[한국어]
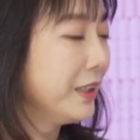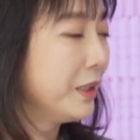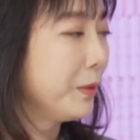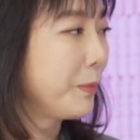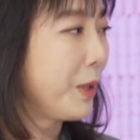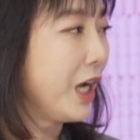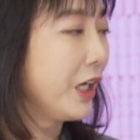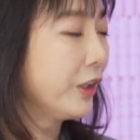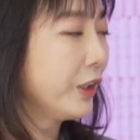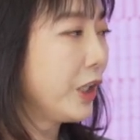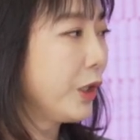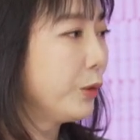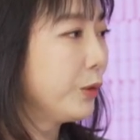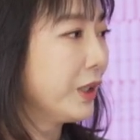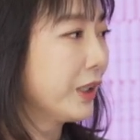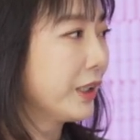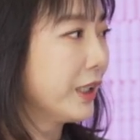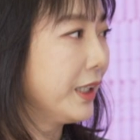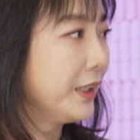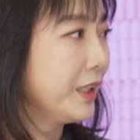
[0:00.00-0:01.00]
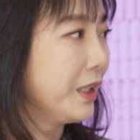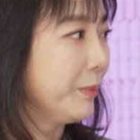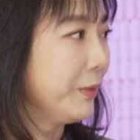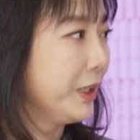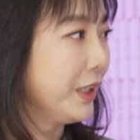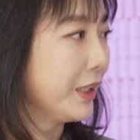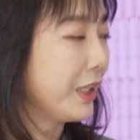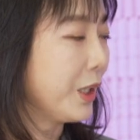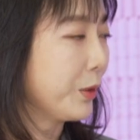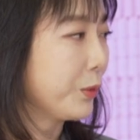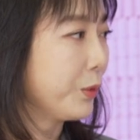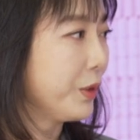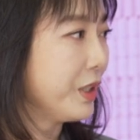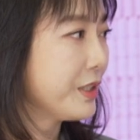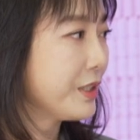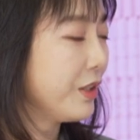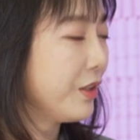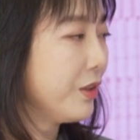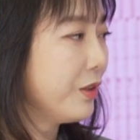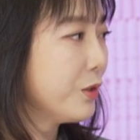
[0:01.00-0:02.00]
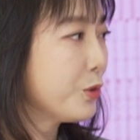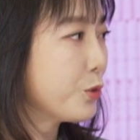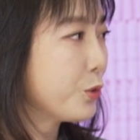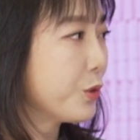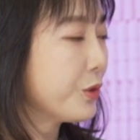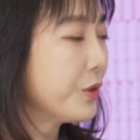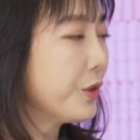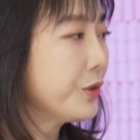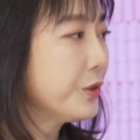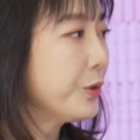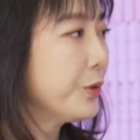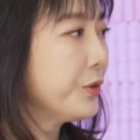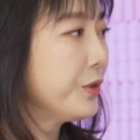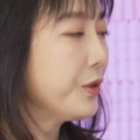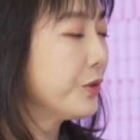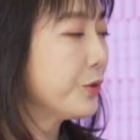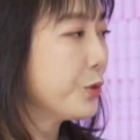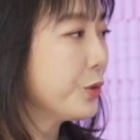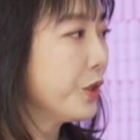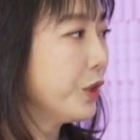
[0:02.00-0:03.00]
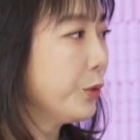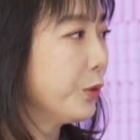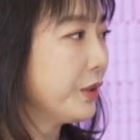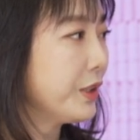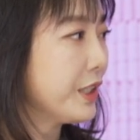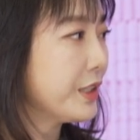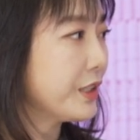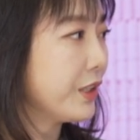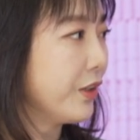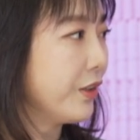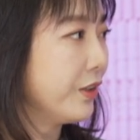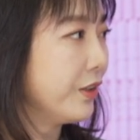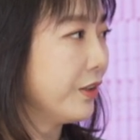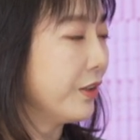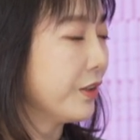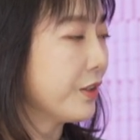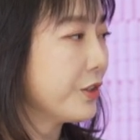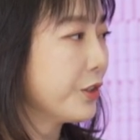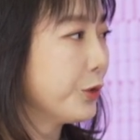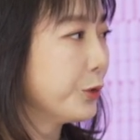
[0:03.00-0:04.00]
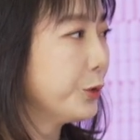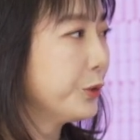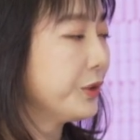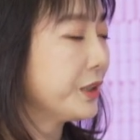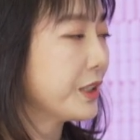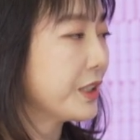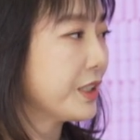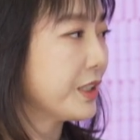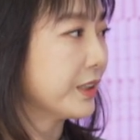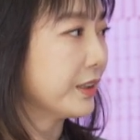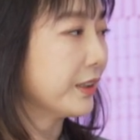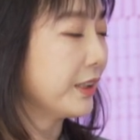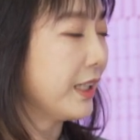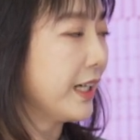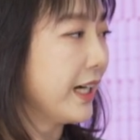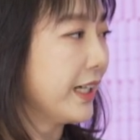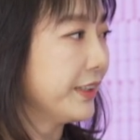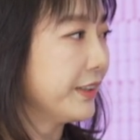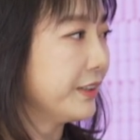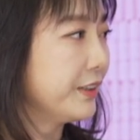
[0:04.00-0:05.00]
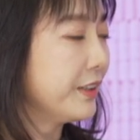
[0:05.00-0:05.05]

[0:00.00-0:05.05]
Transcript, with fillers: 방가우 아카데미라고 해서 주로 청소년 수련원에서 저소득층 아이들을